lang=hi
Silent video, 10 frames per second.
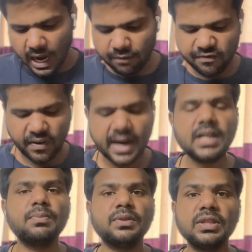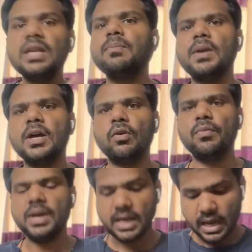अब फाइट तीन प्लेयरों
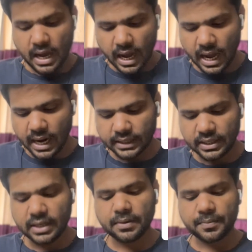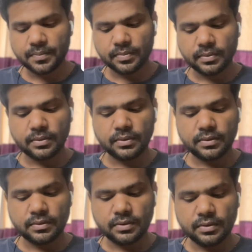में हार्दिक
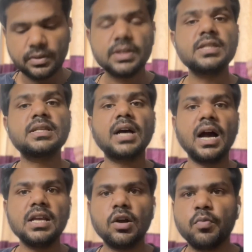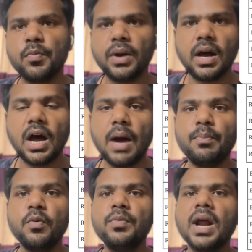स्काई और बुमराह अब
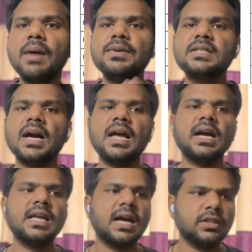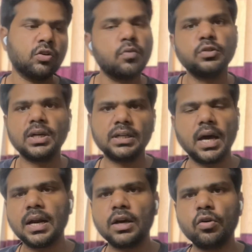बुमराह भी चाहेगा यार देखो मुझे
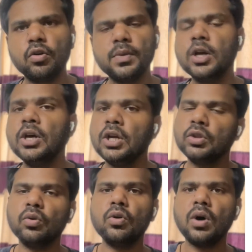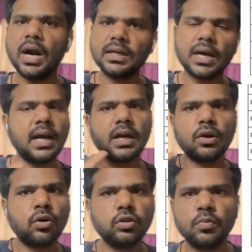18 करोड़ मिले देखो 18
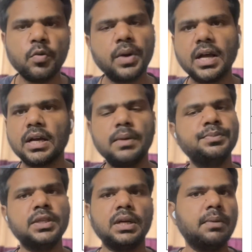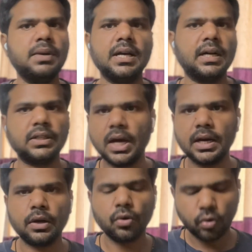करोड़ तो बुमराह कम से कम लेगा 18
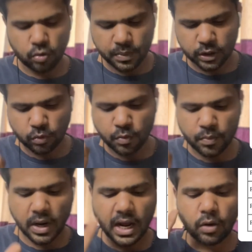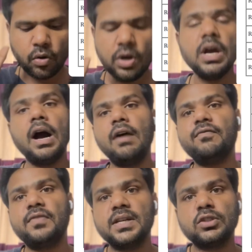करोड़ रुपया तो बुमराह को आप
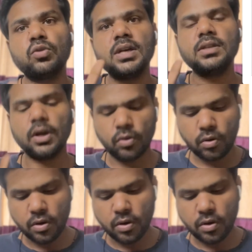फर्स्ट चॉइस रखो